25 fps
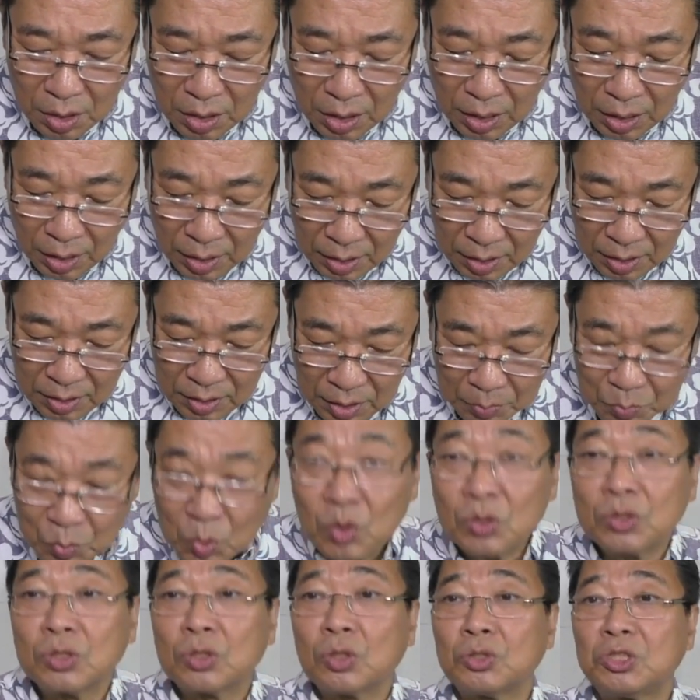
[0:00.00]
体
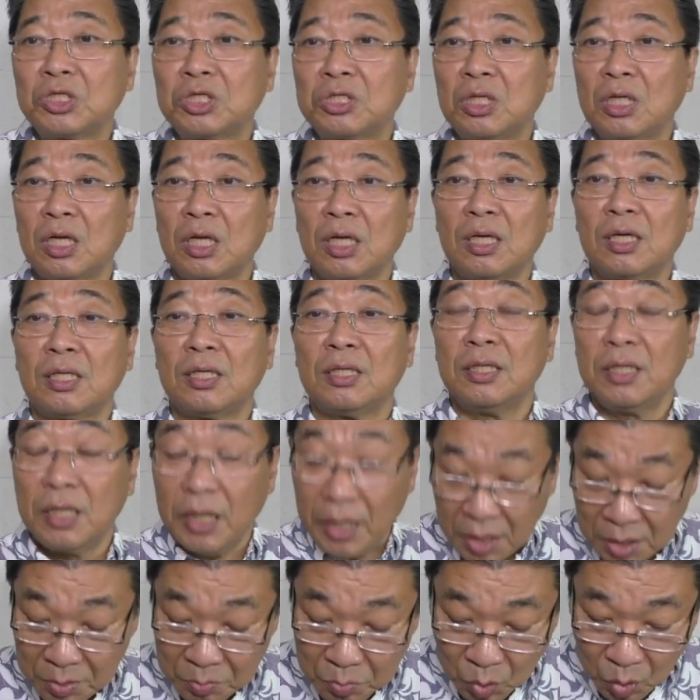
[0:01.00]
もそして
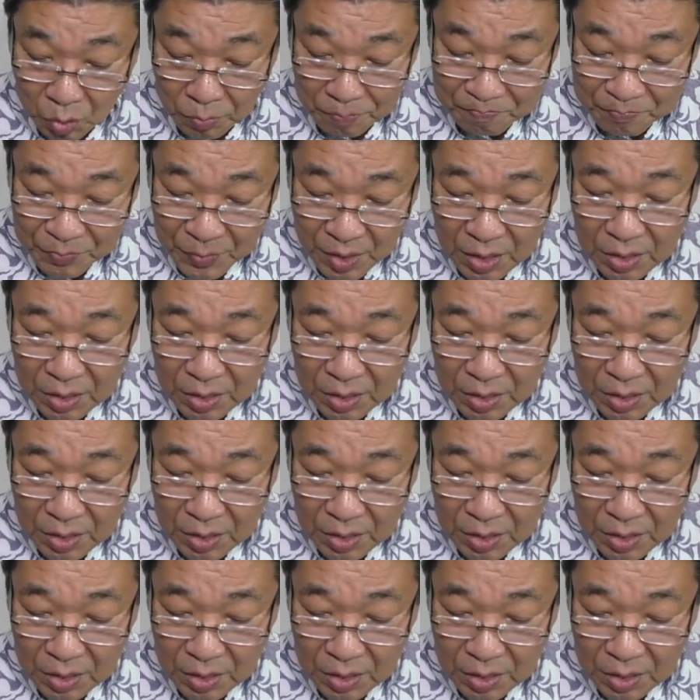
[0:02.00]
霊も